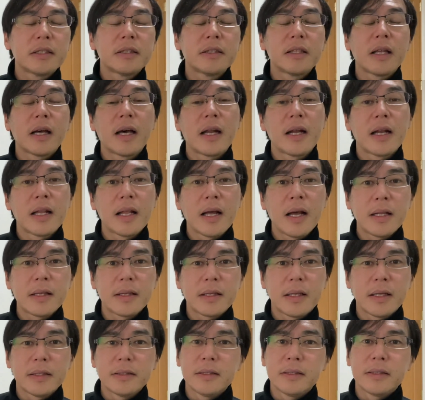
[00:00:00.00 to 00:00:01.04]
繋がらな
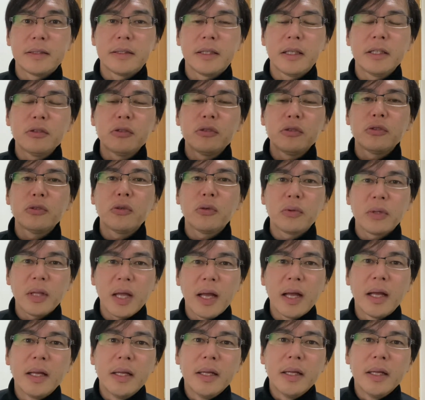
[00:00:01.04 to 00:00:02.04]
かったりっていうような、